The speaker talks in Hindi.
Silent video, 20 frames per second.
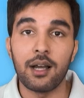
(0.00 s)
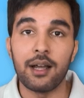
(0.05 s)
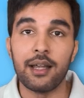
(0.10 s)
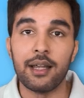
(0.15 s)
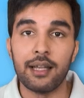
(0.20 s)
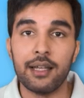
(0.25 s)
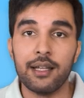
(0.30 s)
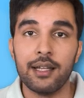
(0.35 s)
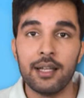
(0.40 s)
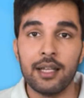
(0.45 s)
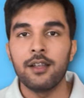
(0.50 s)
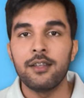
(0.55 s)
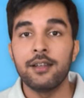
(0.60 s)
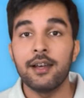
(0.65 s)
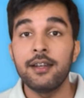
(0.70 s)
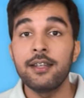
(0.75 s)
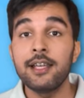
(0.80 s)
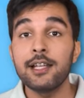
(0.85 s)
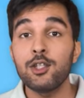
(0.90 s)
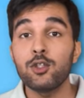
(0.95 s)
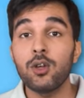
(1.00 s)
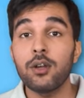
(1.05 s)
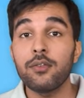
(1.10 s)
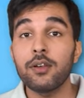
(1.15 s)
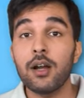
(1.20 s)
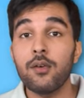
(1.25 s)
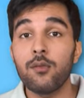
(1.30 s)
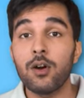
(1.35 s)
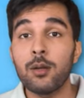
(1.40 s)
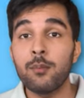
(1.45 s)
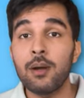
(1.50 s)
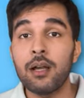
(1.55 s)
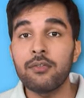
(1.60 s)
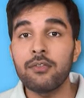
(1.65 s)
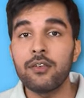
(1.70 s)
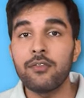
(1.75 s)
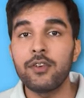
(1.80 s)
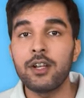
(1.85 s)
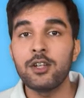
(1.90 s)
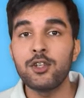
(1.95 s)
है यानी एच का वन बाई
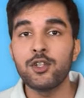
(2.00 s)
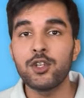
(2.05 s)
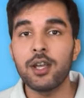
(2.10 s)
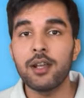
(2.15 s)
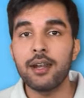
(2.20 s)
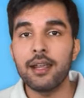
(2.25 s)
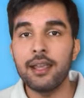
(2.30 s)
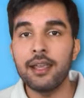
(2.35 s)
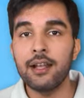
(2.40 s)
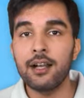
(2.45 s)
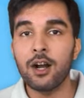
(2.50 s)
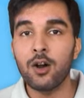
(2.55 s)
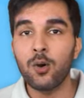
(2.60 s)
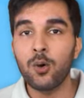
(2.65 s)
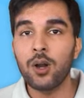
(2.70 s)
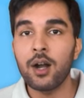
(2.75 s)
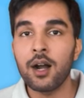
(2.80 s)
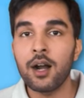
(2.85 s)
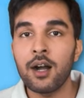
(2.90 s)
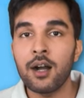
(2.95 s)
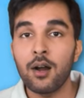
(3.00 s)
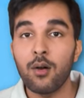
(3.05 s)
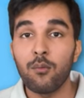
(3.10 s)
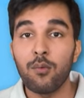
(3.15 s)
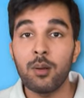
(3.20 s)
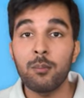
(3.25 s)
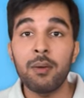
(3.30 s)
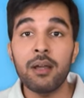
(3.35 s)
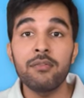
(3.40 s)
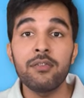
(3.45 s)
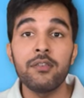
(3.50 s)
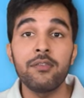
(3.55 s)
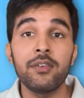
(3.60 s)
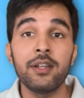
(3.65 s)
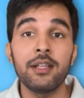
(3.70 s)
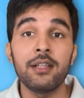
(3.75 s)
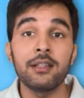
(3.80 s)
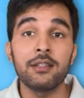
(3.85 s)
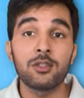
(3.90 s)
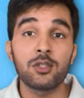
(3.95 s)
फिफ्टीन शेयर ए का होगा वन बाई
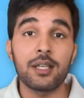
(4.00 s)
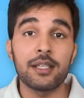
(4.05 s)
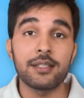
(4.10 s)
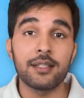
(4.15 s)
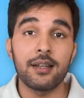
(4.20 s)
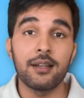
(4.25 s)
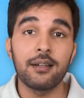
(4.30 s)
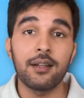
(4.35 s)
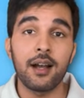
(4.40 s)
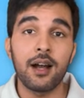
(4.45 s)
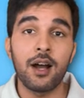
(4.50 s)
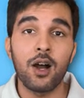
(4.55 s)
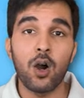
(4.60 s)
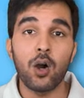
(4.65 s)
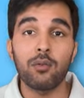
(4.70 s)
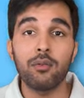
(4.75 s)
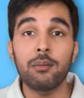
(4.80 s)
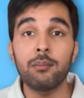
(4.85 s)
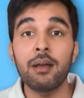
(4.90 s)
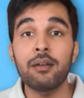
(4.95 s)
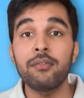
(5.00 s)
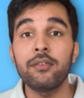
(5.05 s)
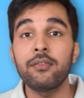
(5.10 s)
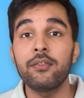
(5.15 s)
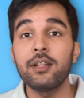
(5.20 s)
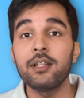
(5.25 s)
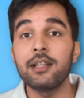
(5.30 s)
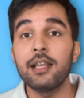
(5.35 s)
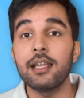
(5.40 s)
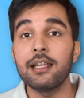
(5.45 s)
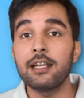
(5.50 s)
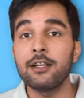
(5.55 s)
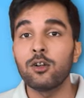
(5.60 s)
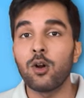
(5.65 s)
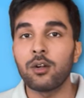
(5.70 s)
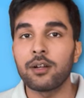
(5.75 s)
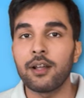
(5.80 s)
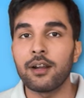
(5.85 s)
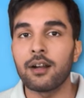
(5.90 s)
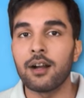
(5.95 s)
फिफ्टीन उसके सन का और वन बाई फिफ्टीन ए की
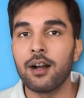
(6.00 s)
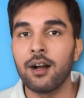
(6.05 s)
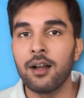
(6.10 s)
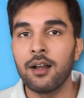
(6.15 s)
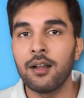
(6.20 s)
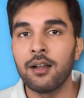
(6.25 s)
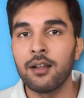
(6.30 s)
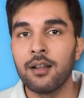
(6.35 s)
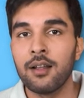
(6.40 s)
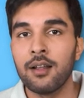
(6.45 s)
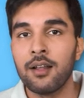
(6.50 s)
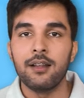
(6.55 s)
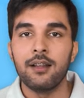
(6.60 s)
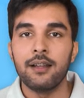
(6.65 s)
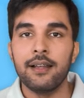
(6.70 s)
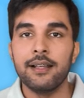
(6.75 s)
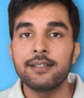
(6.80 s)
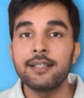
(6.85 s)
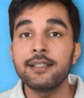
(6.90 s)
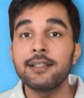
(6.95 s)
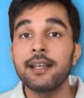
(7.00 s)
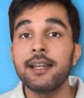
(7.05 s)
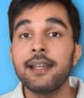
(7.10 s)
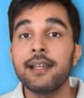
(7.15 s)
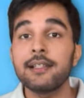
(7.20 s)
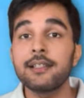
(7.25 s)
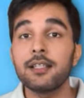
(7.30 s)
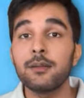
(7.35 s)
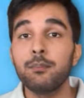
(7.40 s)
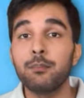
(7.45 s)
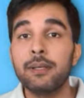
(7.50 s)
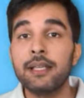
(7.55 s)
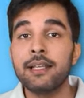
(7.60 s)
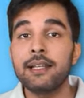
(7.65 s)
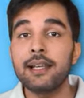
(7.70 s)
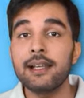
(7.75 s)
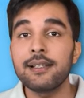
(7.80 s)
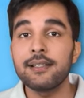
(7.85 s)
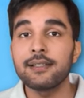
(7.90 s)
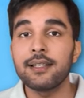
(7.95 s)
डॉटर का इसी तरीके से बी
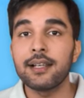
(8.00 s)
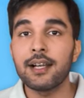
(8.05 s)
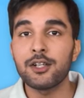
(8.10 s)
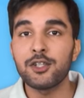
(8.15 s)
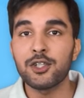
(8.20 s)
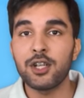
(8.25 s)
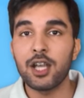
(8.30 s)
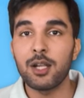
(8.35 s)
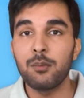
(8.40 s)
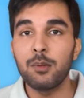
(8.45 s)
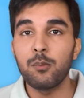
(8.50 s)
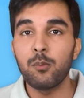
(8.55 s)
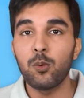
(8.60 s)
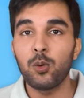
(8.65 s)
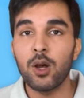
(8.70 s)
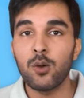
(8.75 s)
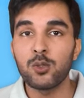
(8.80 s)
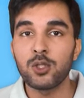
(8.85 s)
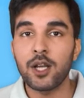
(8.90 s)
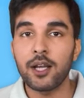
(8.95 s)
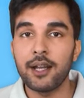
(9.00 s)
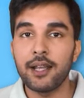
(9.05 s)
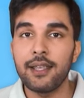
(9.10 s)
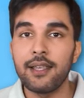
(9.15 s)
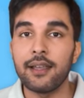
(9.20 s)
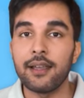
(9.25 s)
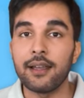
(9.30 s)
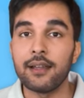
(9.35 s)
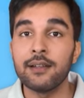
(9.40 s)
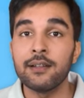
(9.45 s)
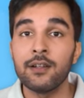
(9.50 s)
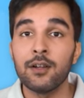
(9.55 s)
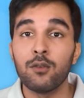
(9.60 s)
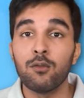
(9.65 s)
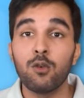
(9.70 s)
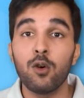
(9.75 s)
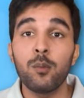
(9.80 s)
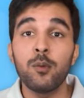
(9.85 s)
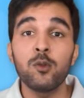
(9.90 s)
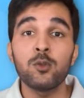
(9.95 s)
के हिस्से का शेयर भी पूरा उसका नहीं है
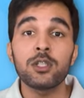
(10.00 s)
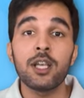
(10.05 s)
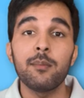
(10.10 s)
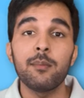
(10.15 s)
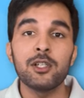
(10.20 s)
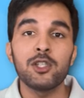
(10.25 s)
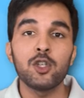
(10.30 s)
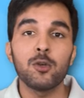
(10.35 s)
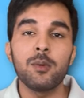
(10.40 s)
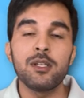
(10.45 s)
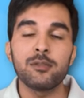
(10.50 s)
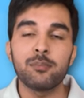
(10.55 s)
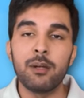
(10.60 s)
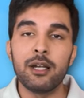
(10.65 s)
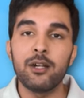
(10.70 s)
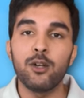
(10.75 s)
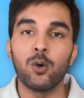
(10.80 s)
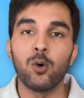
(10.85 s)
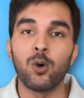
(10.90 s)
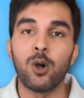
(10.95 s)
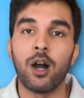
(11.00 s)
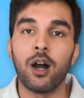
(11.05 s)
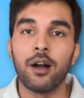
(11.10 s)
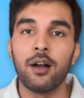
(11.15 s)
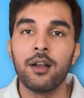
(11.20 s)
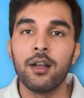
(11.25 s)
वो भी उसके बच्चों में स्प्लिट होगा